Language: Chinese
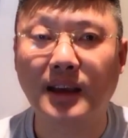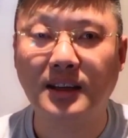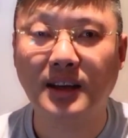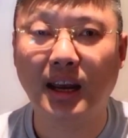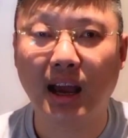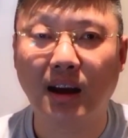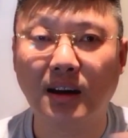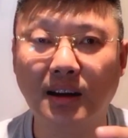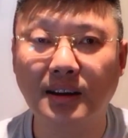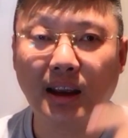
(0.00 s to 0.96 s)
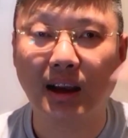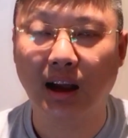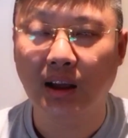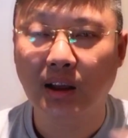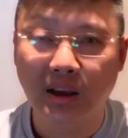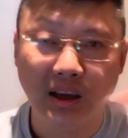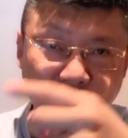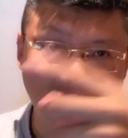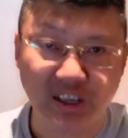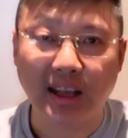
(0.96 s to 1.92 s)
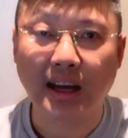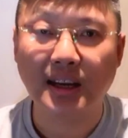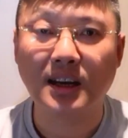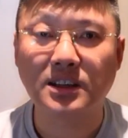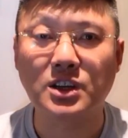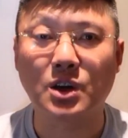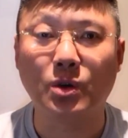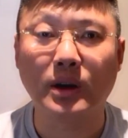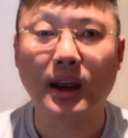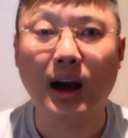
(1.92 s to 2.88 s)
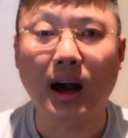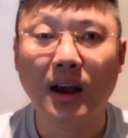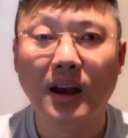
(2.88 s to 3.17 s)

给这两个人这个呃写的这个这首这个《